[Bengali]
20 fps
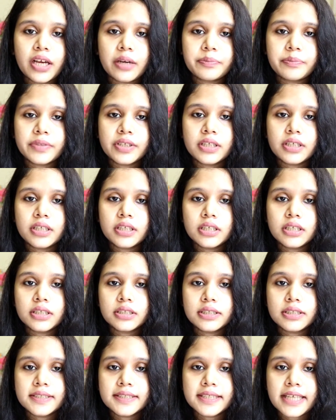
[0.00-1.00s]
আপনারা
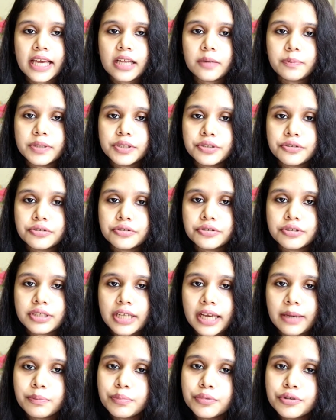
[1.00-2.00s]
স্ক্যাল্পের জন্য
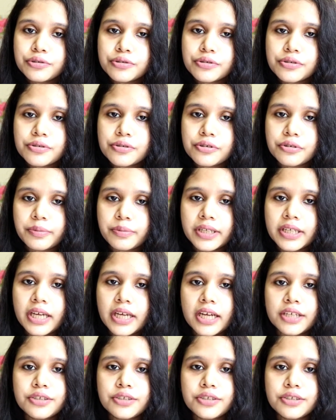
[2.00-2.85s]
শ্যাম্পু ইউজ করবেন